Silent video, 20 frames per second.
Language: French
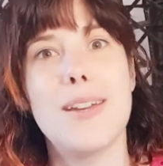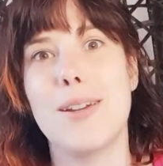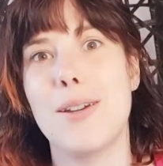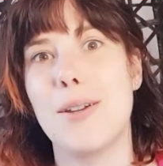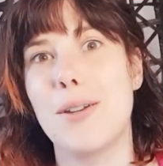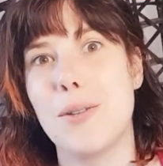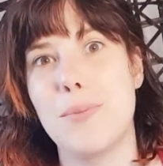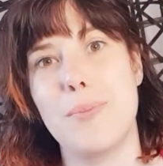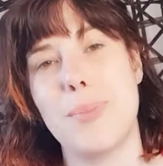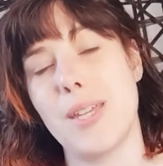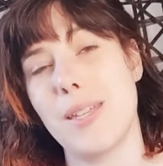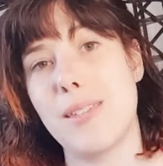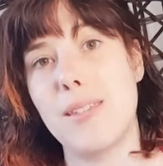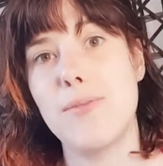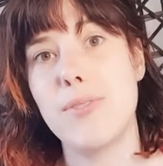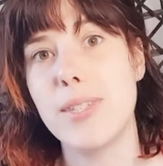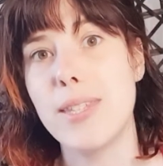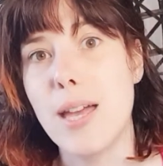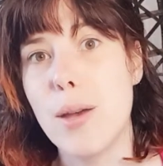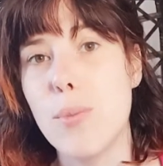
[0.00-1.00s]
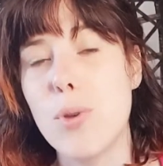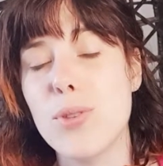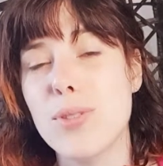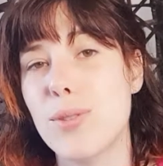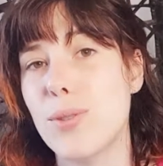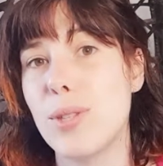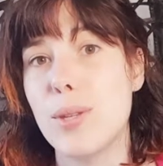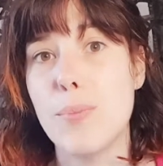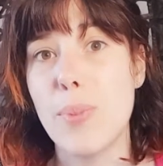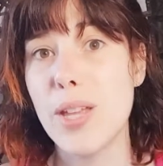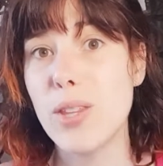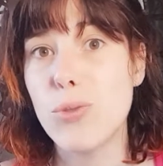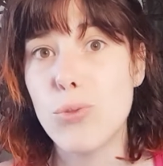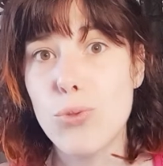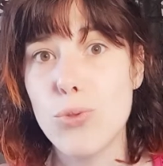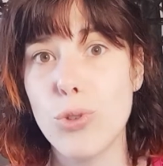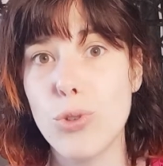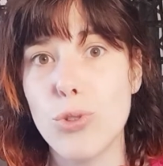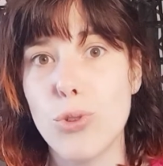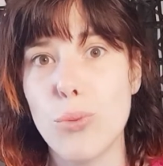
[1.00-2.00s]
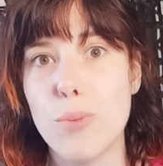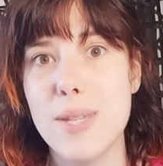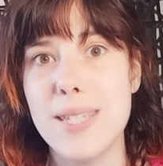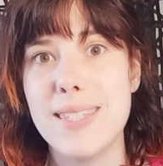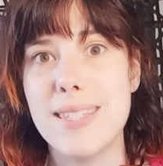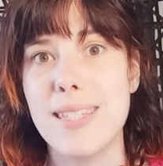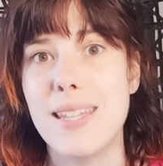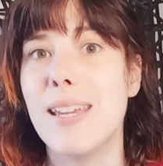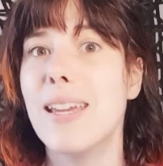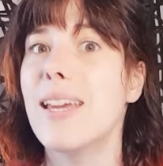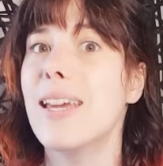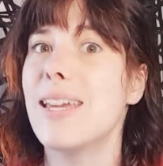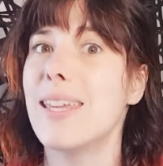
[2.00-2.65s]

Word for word: euh, bien évidemment, ce n'est pas toujours ton métier.